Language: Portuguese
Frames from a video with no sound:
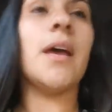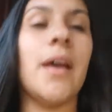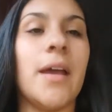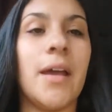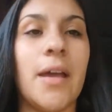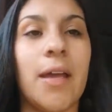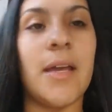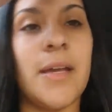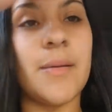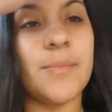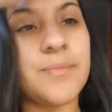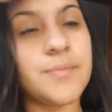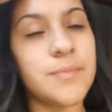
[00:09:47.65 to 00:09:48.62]

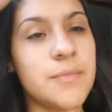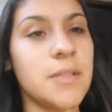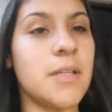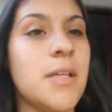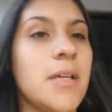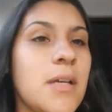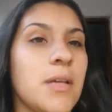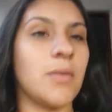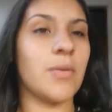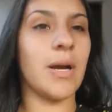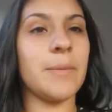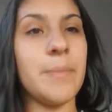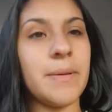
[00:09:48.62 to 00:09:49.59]
É,
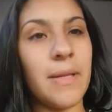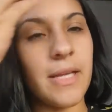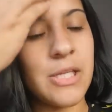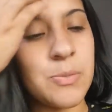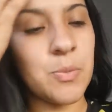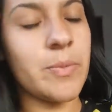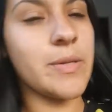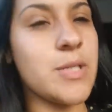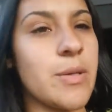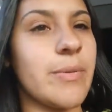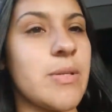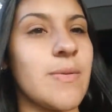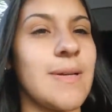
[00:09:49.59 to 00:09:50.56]
eu carpinei, tipo,
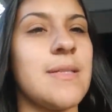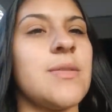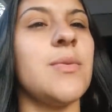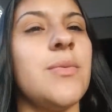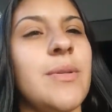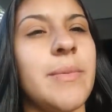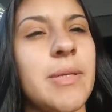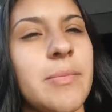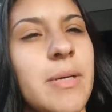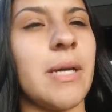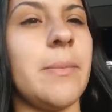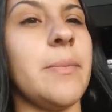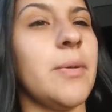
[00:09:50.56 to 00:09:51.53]
praticamente quase tudo. Minha
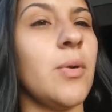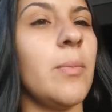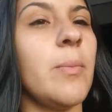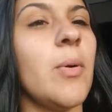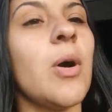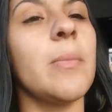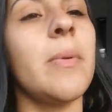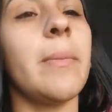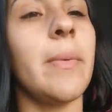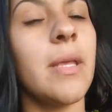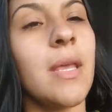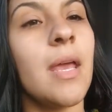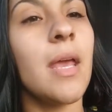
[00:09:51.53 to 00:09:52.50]
irmã carpinou um pouco. Minha
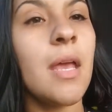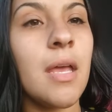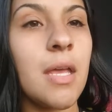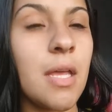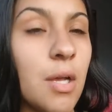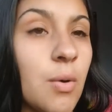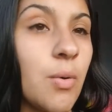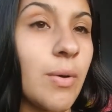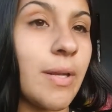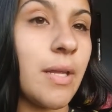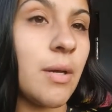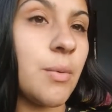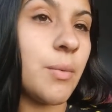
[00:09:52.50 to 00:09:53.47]
mãe
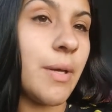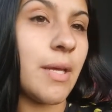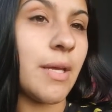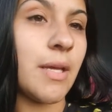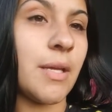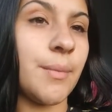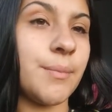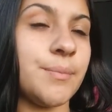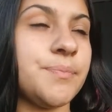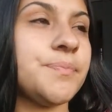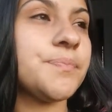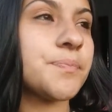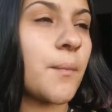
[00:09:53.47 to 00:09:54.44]
recolheu é,
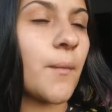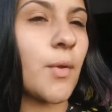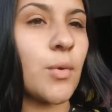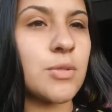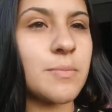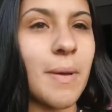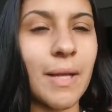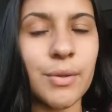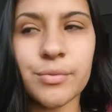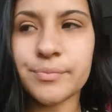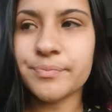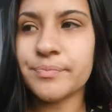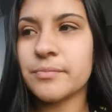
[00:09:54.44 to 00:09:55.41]
os
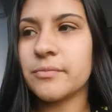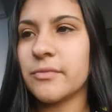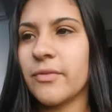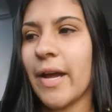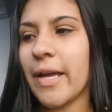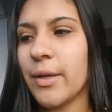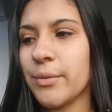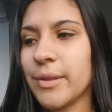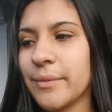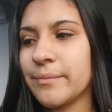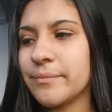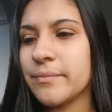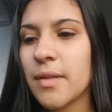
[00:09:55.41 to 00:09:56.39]
matos. Varreu,
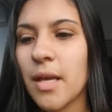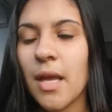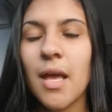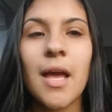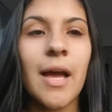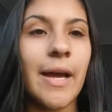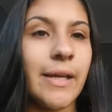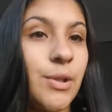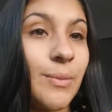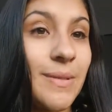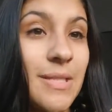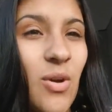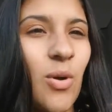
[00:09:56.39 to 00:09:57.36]
né? Aí
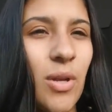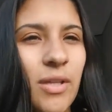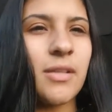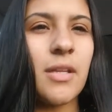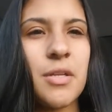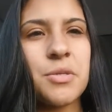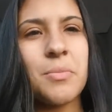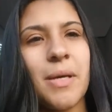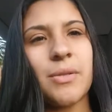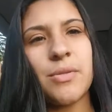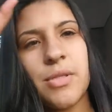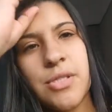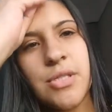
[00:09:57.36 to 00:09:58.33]
deu uma sacola inteira de
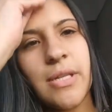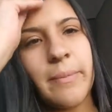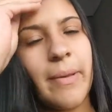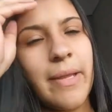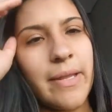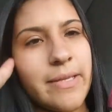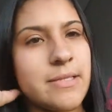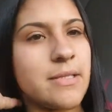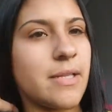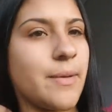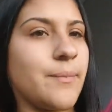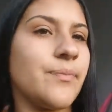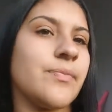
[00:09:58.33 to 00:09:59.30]
mato. A Gente, nem parece,
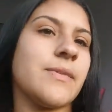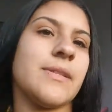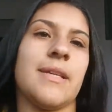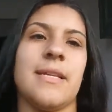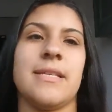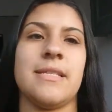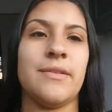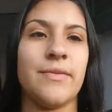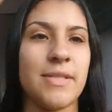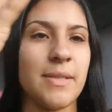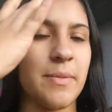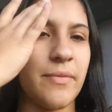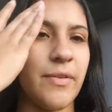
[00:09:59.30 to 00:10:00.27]
né? Seria
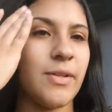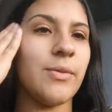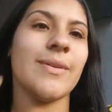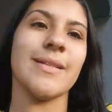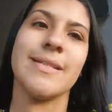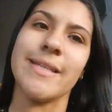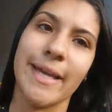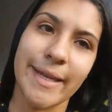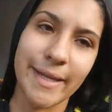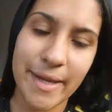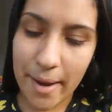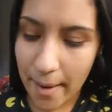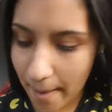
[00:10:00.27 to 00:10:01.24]
serviço da prefeitura?
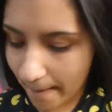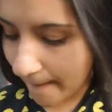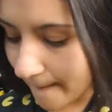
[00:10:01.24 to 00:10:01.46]
Seria.